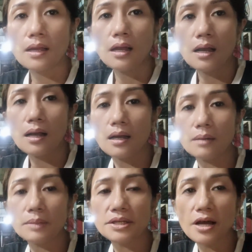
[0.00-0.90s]
à,
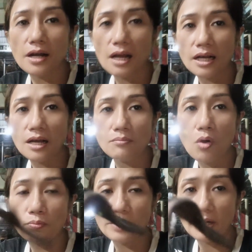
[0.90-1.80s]
bây giờ là gần 1
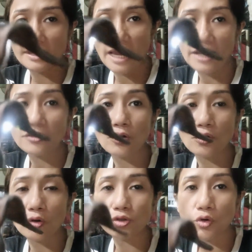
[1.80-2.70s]
giờ sáng rồi
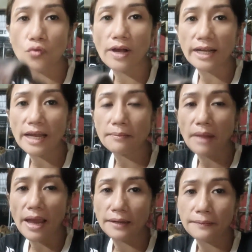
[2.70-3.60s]
cô chú và các
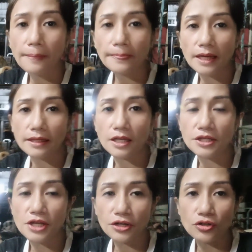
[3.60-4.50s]
bạn thì Ti
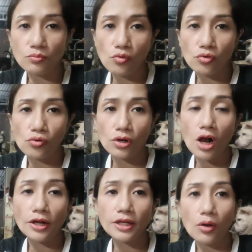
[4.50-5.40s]
nhận được một cuộc
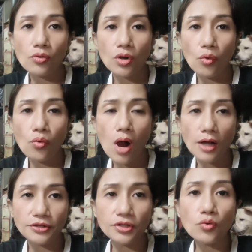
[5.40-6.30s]
gọi cầu cứu ở
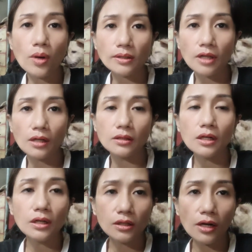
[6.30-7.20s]
dưới quận tư
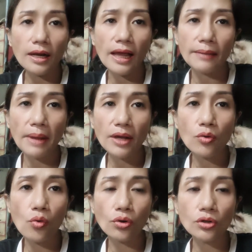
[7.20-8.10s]
nói là bé
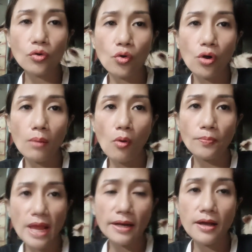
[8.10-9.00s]
cuốn của một
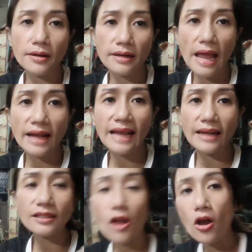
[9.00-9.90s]
gia đình đã cắn
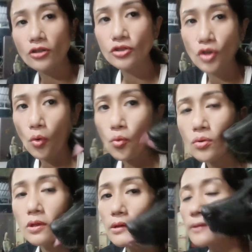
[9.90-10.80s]
con chủ
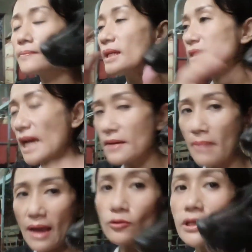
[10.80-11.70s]
bị chảy
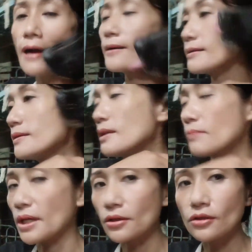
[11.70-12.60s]
máu chân
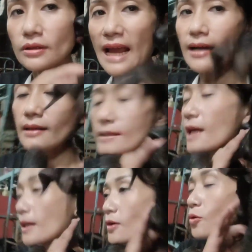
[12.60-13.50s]
bị thương nặng ở
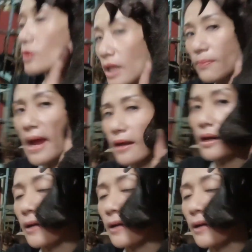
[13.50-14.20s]
chân luôn thì bạn à, rất